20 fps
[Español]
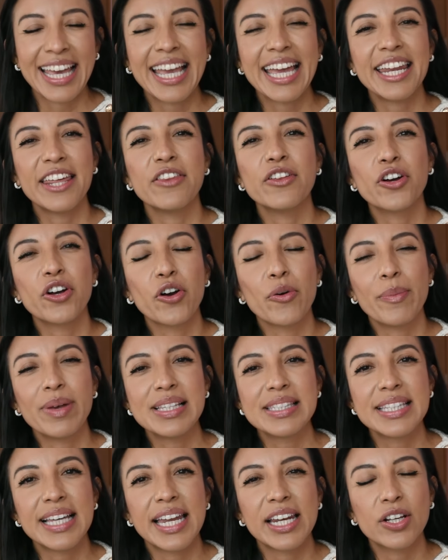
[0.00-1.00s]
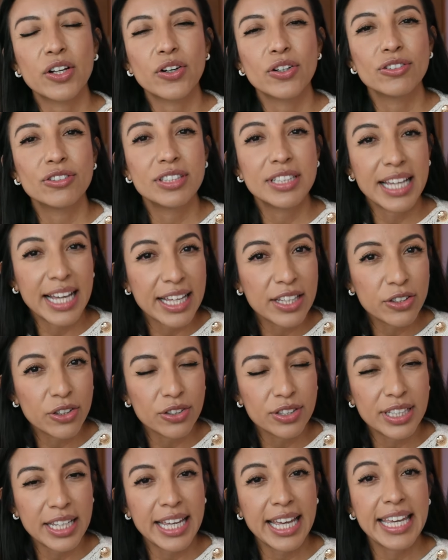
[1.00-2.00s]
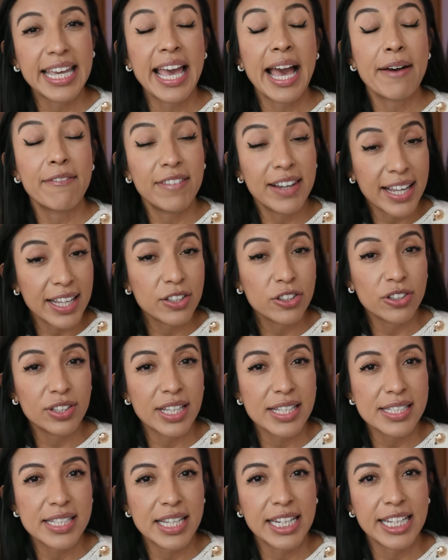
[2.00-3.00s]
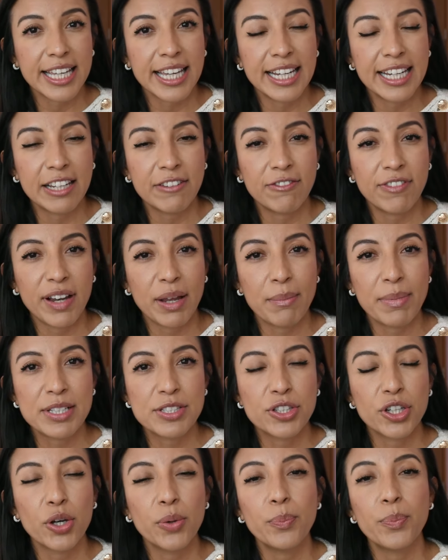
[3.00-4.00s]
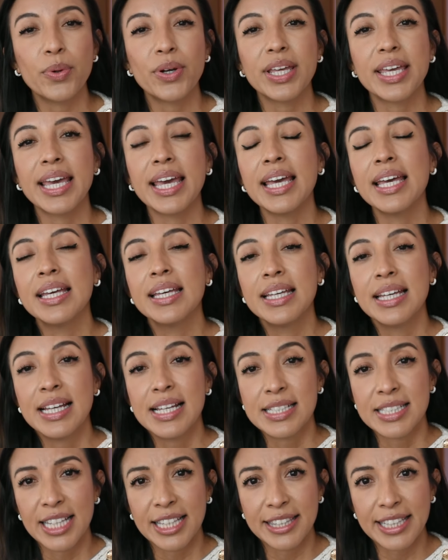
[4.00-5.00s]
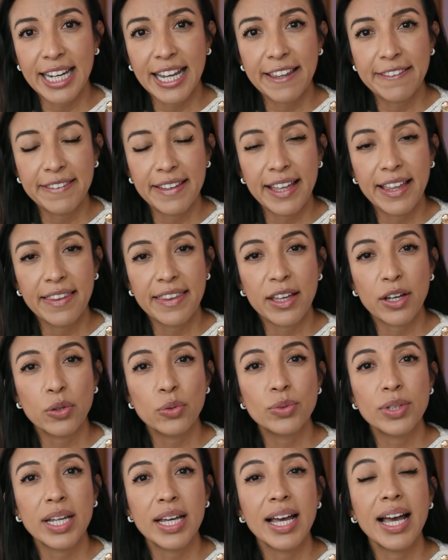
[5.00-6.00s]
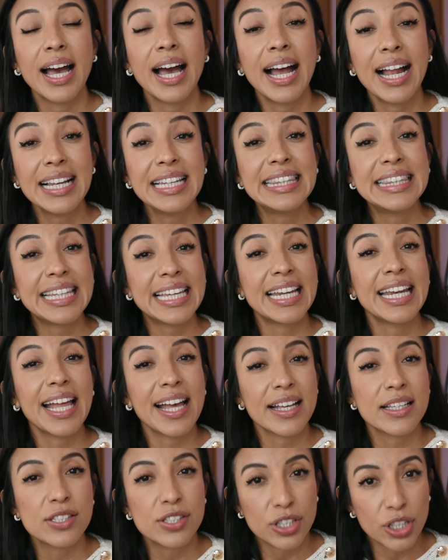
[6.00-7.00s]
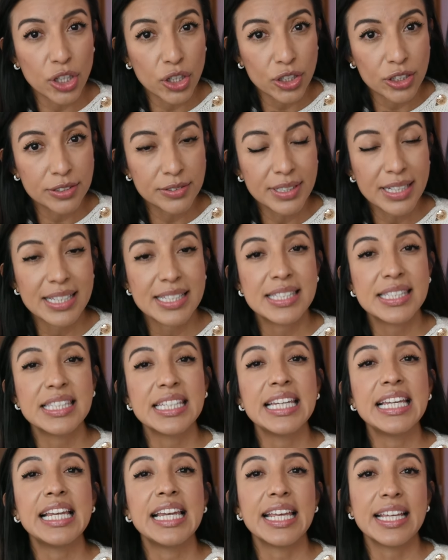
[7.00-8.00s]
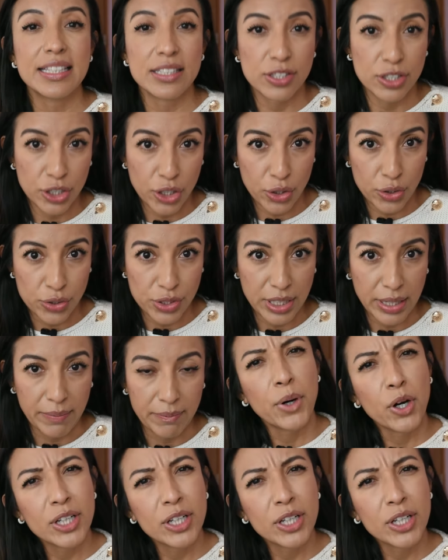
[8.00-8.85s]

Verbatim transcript: He querido comenzar contándote y hablándote acerca de la inflamación porque se trata de una alteración silenciosa.